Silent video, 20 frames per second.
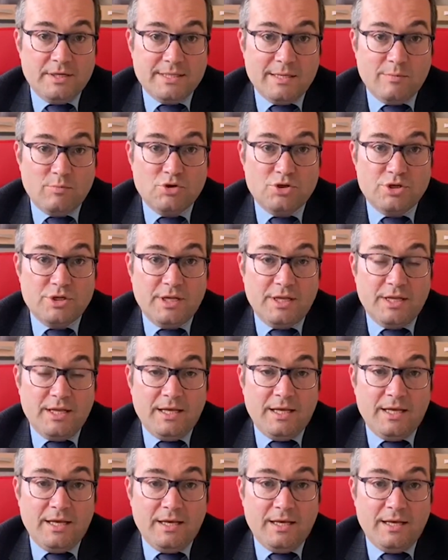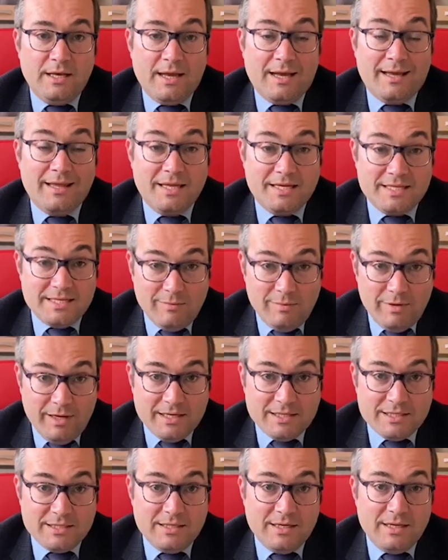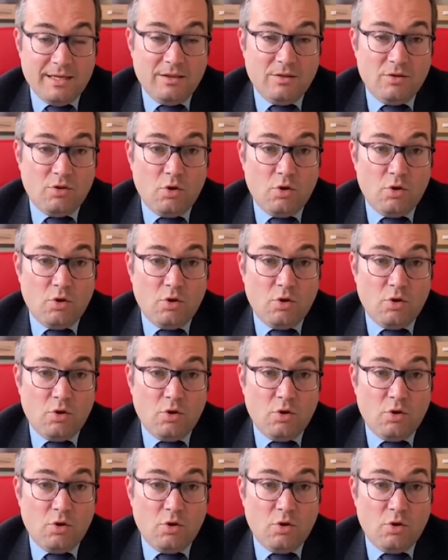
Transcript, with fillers: estamos eh, accesibles eh,